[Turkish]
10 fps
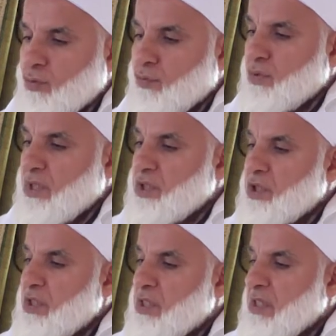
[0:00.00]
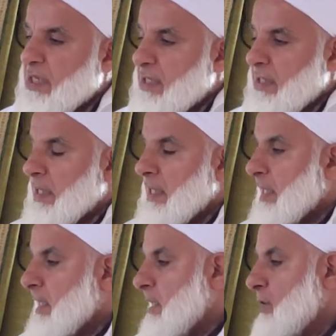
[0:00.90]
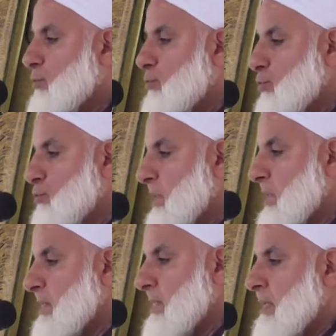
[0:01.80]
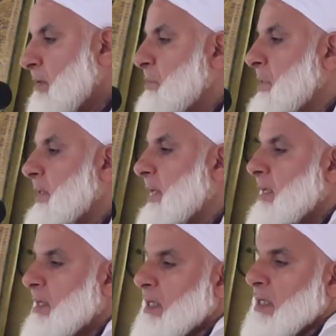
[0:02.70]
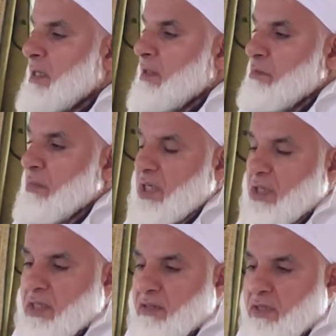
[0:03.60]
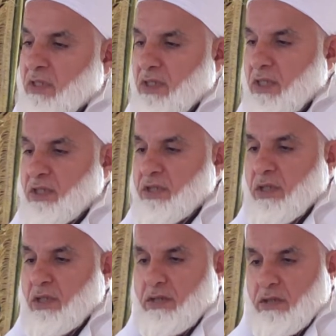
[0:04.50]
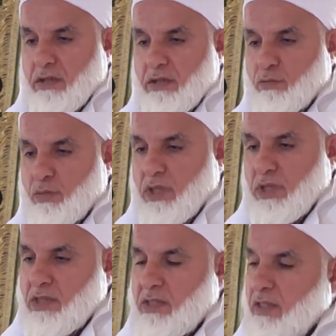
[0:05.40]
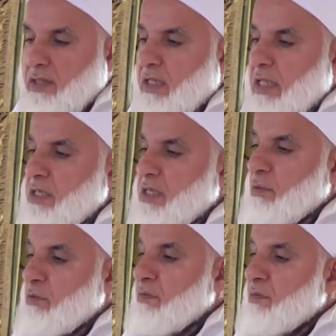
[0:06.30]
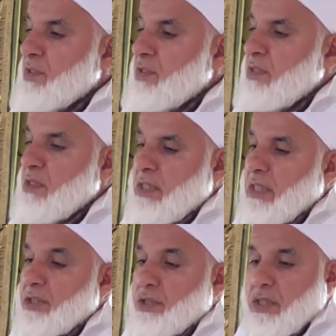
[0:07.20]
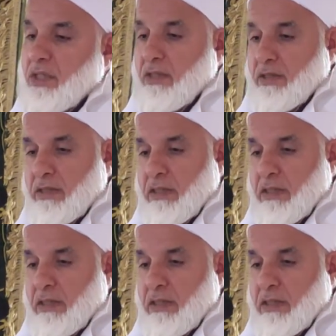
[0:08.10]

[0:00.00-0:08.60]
küfre, şirke düşmesi sebebiyle manevi aşağılık manasına geldiği gibi fiziki aşağılık